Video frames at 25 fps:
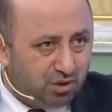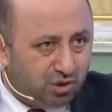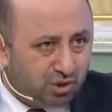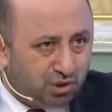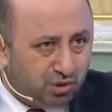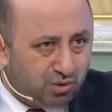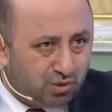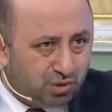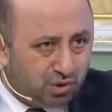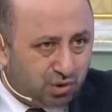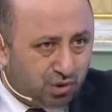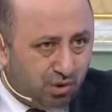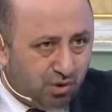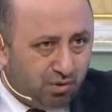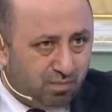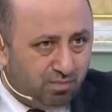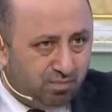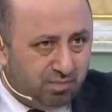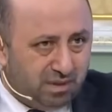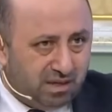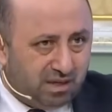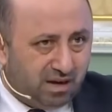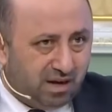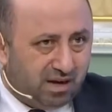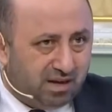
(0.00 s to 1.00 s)
şu son
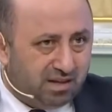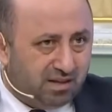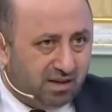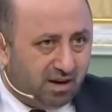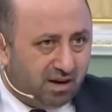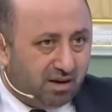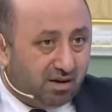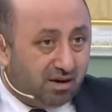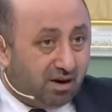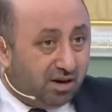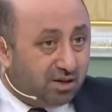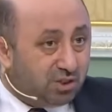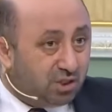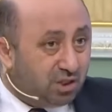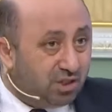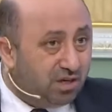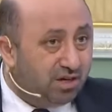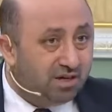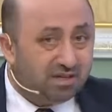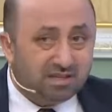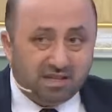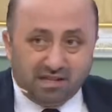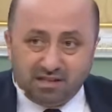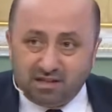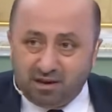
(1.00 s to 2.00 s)
bir ayda kaç
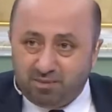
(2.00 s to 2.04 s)
yerde